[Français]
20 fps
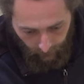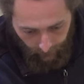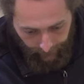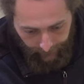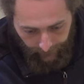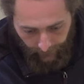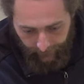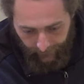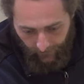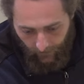Et
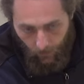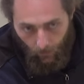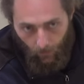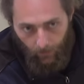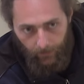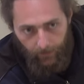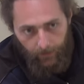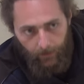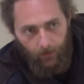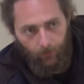ça, c'est
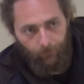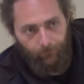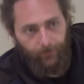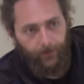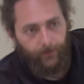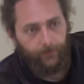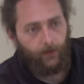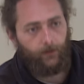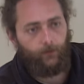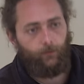corrélé en
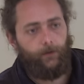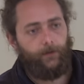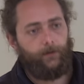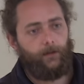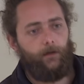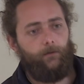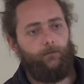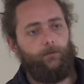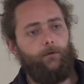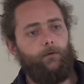fait avec tous les
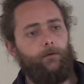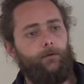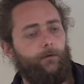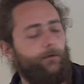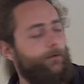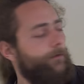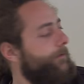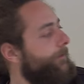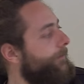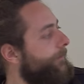travaux
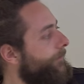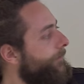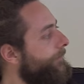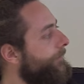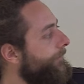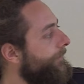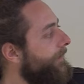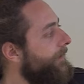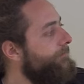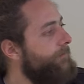
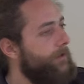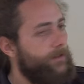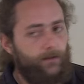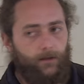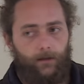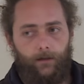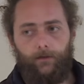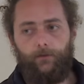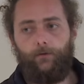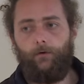d'André
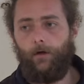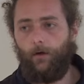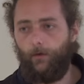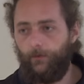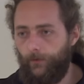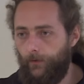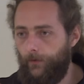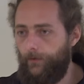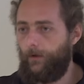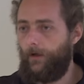Voisin sur la
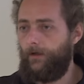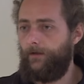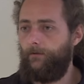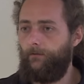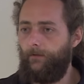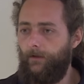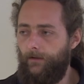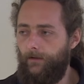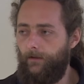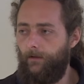
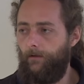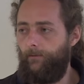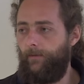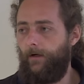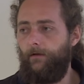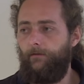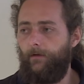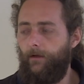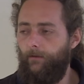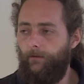restructuration des sols
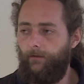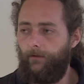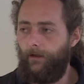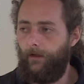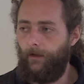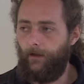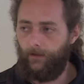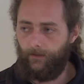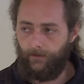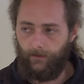par les vers de
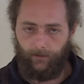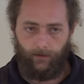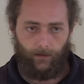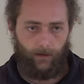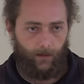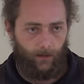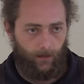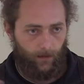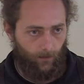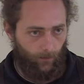terre, etc.,
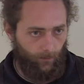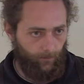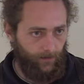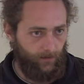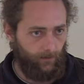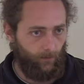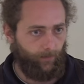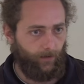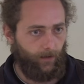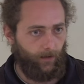la
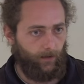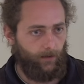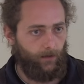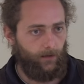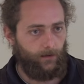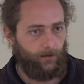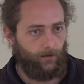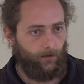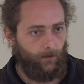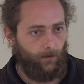remise en prairie
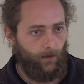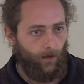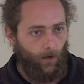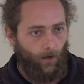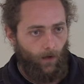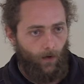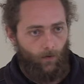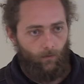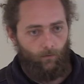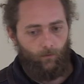des sols,
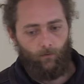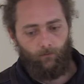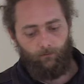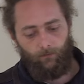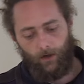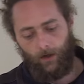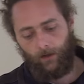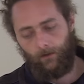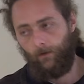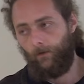où on
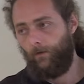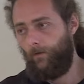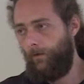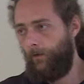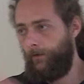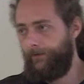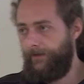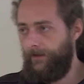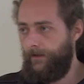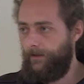voit qu'en
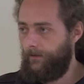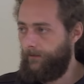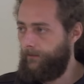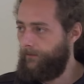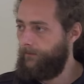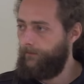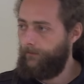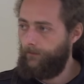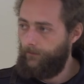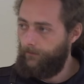gros, en 10
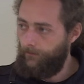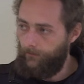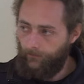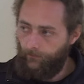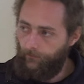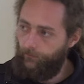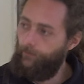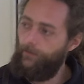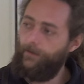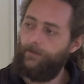ans, euh,
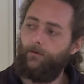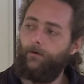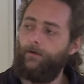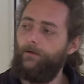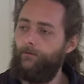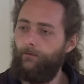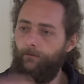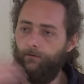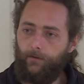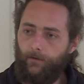tous les
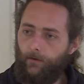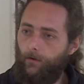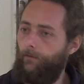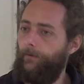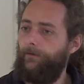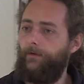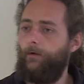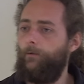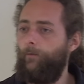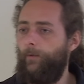horizons du sol ont
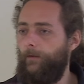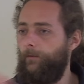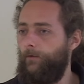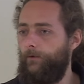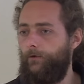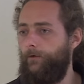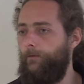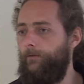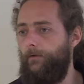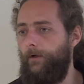été complètement
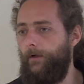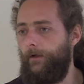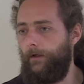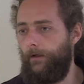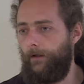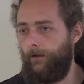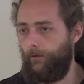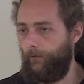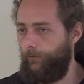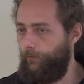
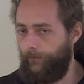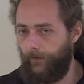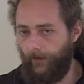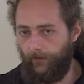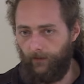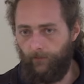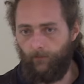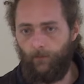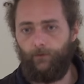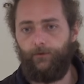chamboulés et que tout a
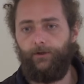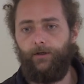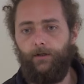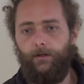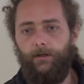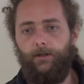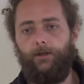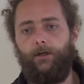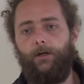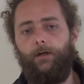été mangé,
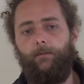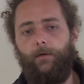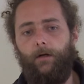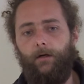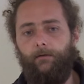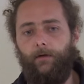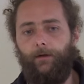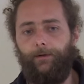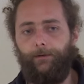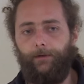digéré par
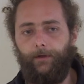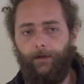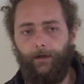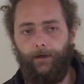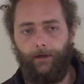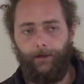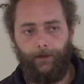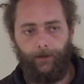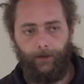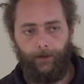les vers de terre,
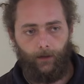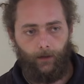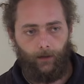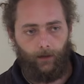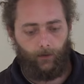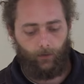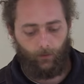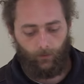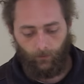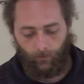
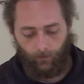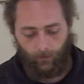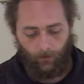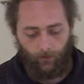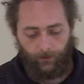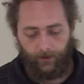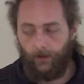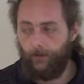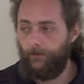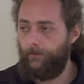et que donc
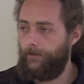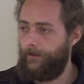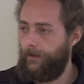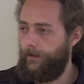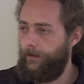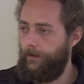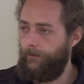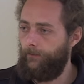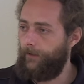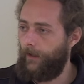en quelques
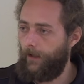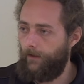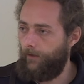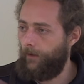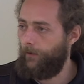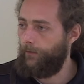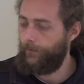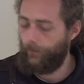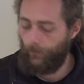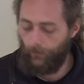années, on arrive à
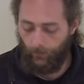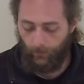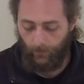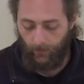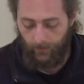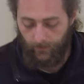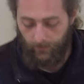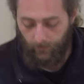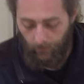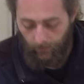restructurer
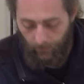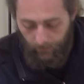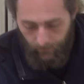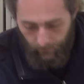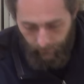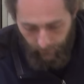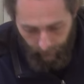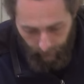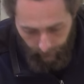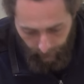un sol grâce
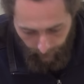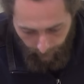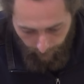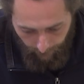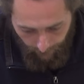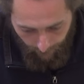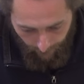aux vers de terre.